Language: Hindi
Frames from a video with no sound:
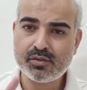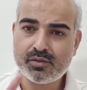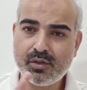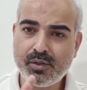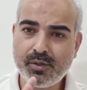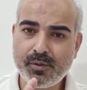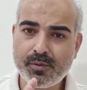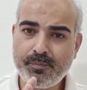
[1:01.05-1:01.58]
तो
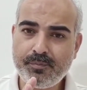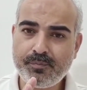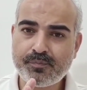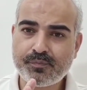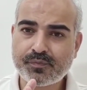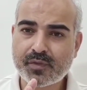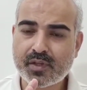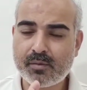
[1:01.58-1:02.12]

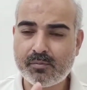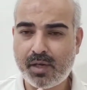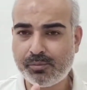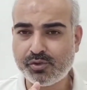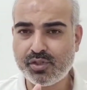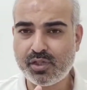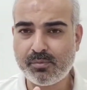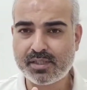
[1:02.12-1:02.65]

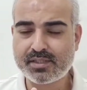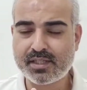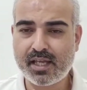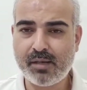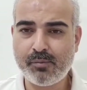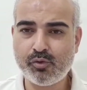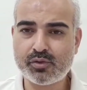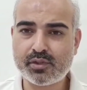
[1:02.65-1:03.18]
बापूजी हमेशा
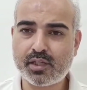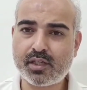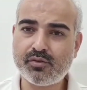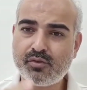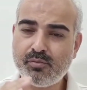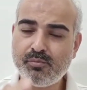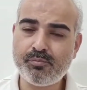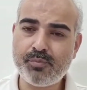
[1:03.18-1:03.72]
क्या बोलते हैं कि तुम